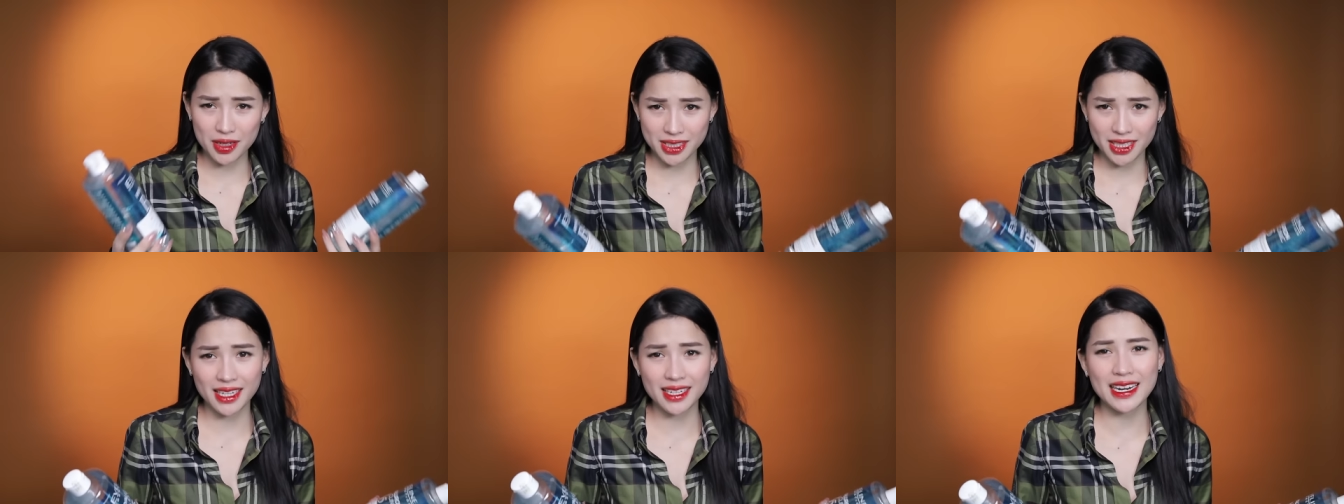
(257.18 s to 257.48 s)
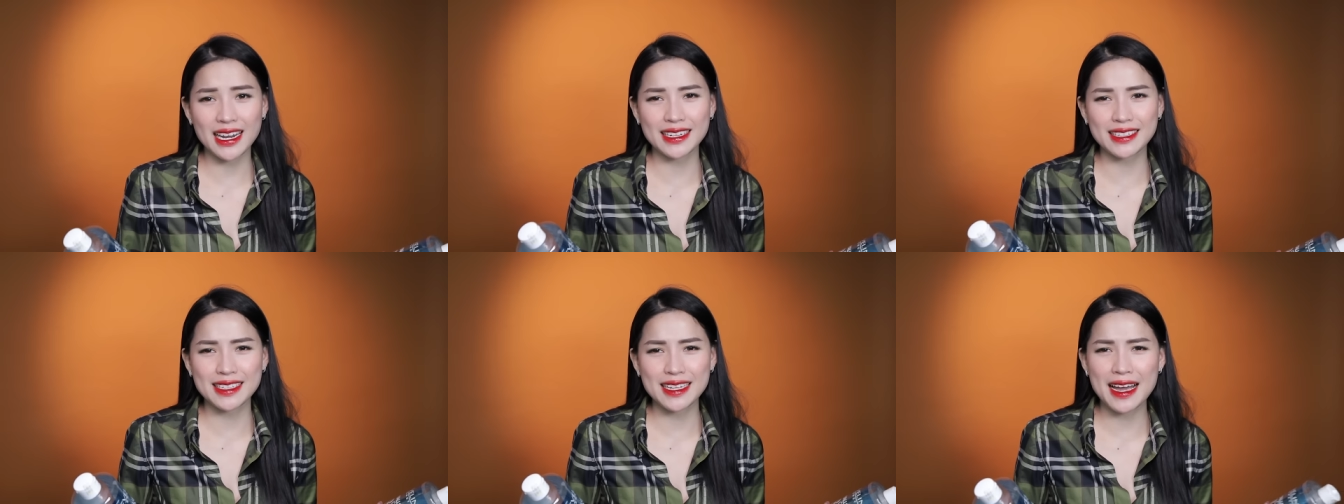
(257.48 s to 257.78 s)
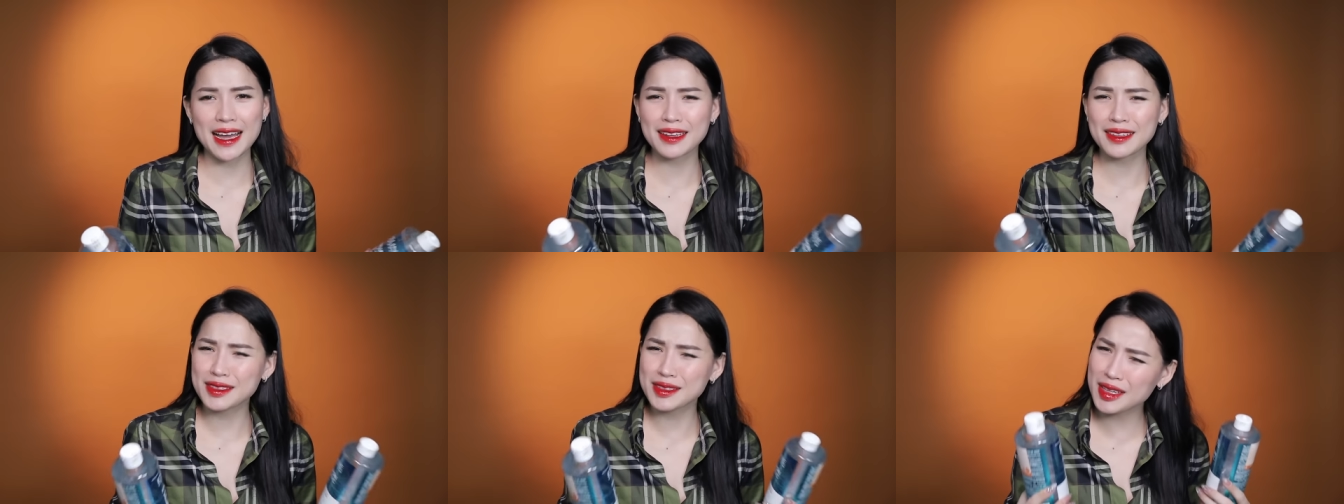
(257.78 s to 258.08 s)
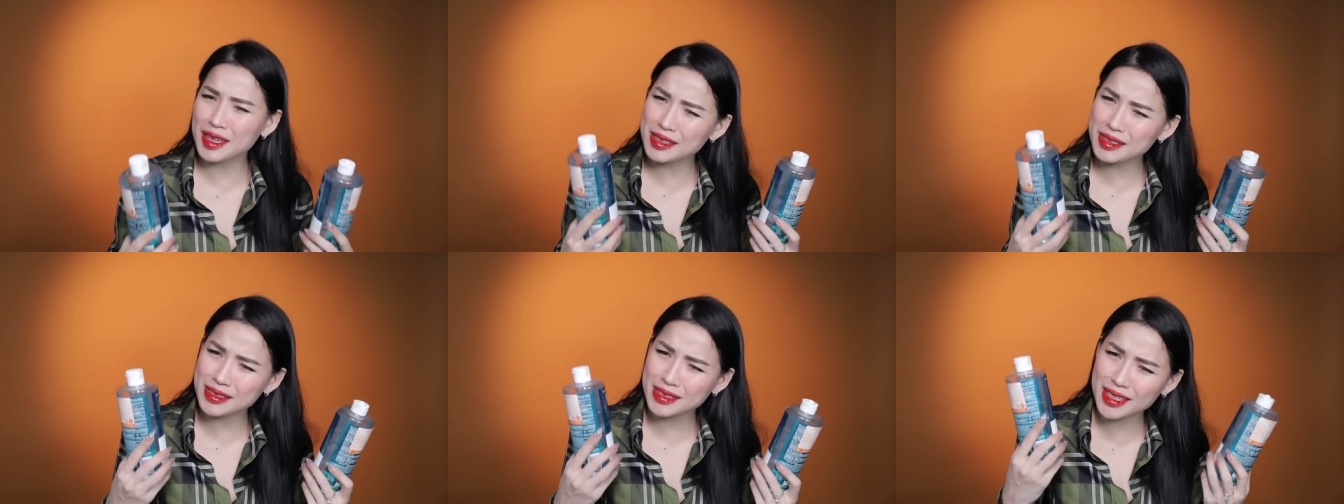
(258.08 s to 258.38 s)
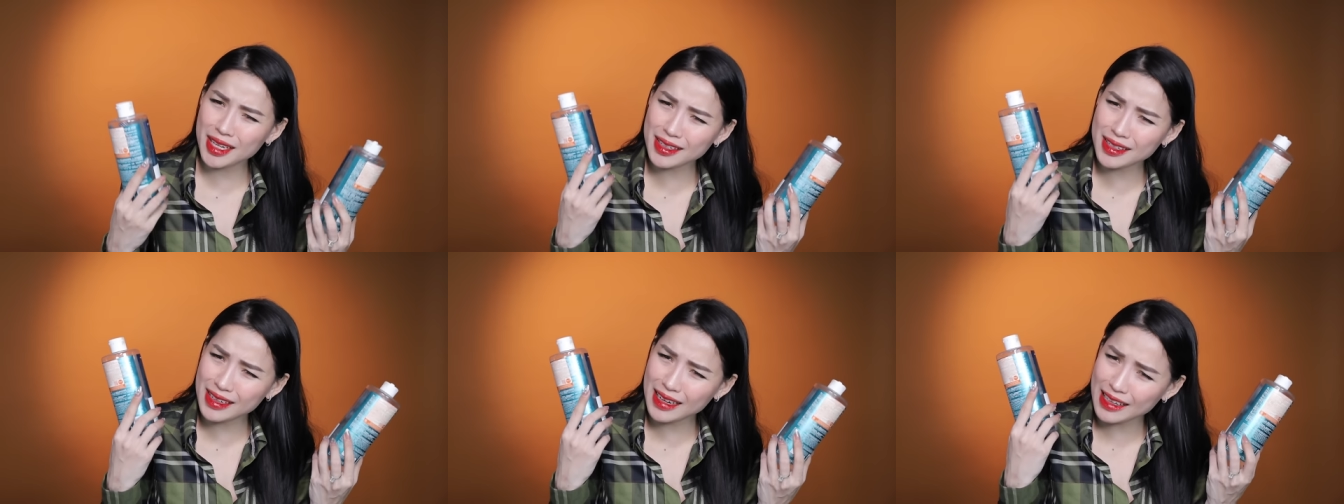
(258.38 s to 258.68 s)
ở trên làn da.
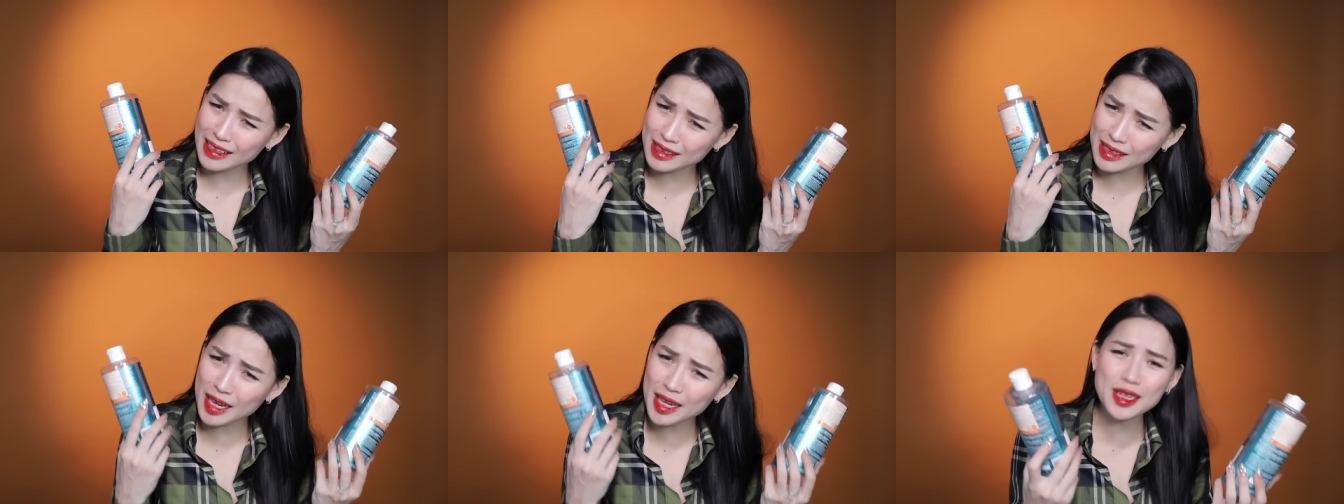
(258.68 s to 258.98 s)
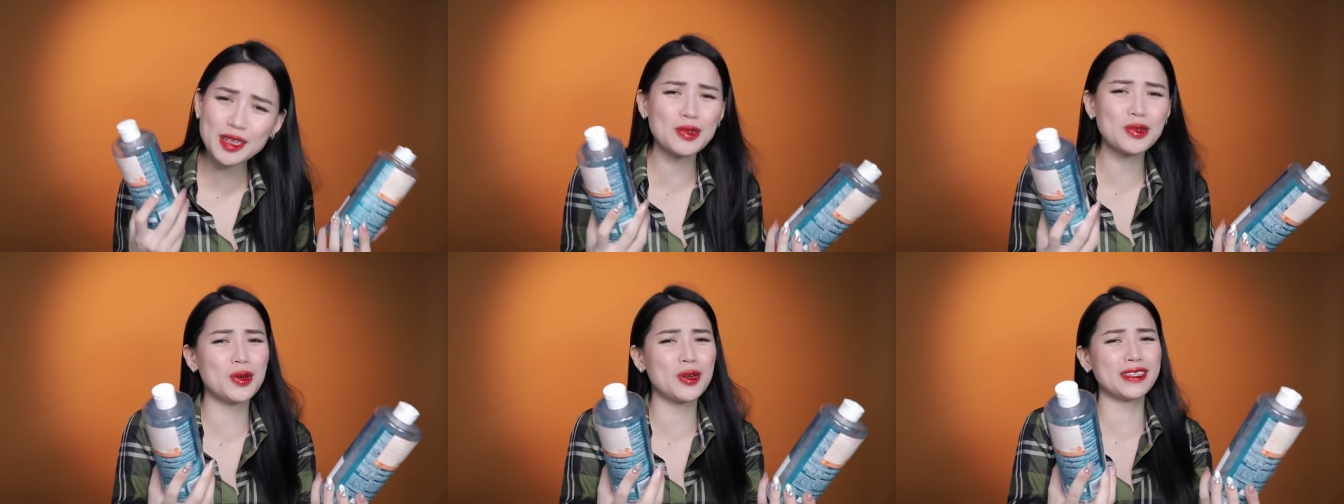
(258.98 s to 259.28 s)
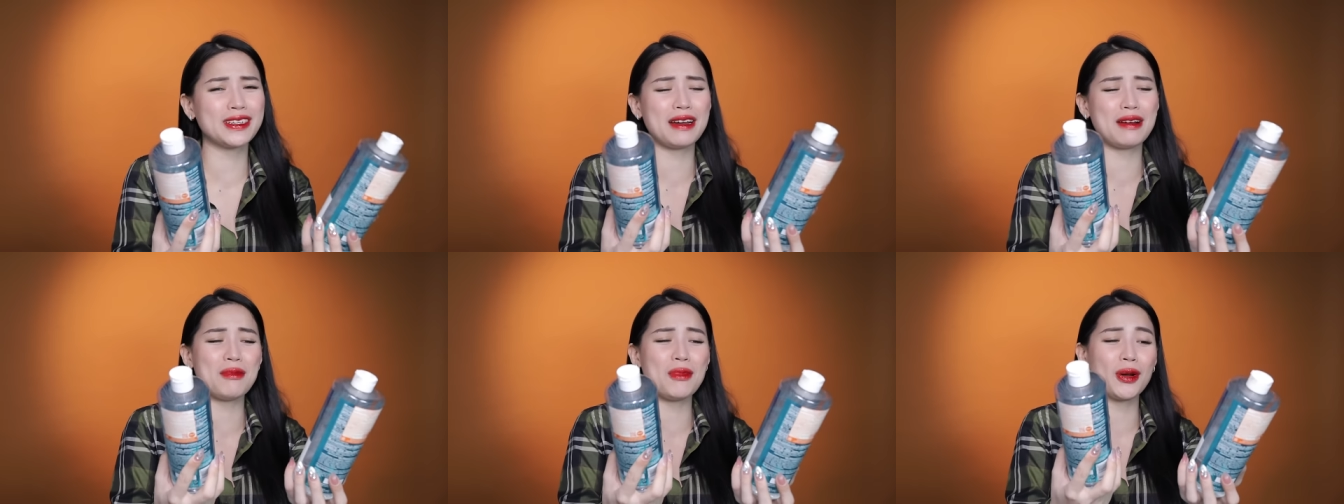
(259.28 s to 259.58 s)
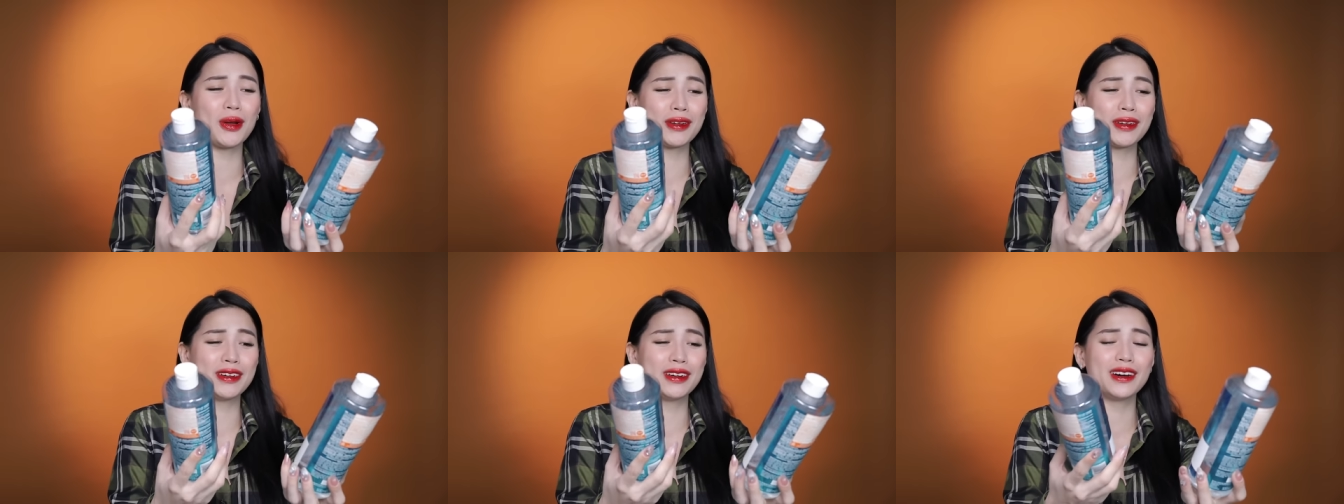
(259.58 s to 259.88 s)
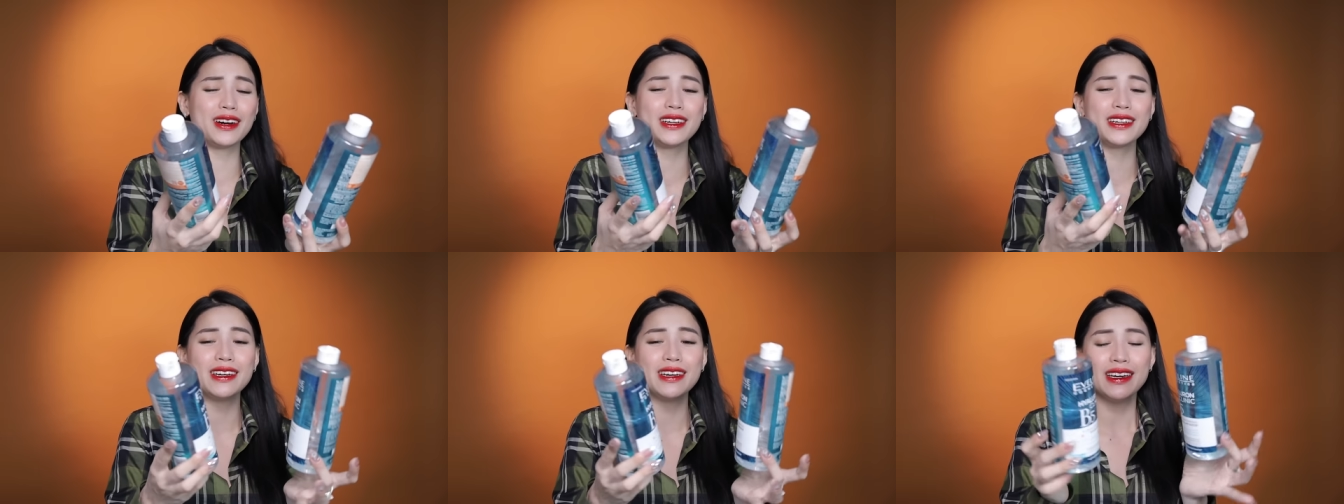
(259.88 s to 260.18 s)
Rất là thích luôn nha mọi
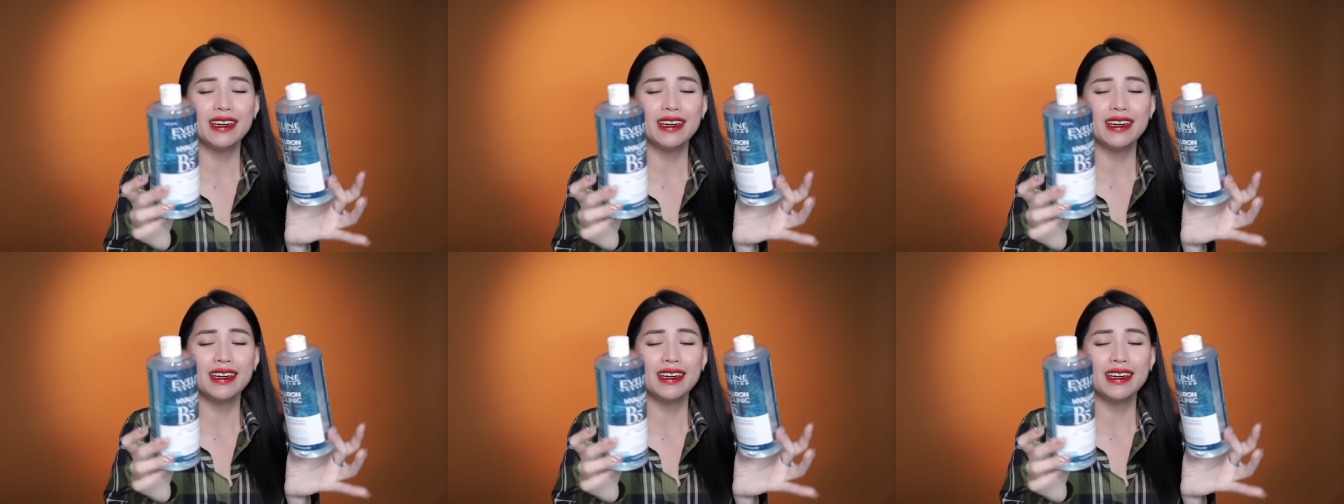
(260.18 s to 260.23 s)
người ơi.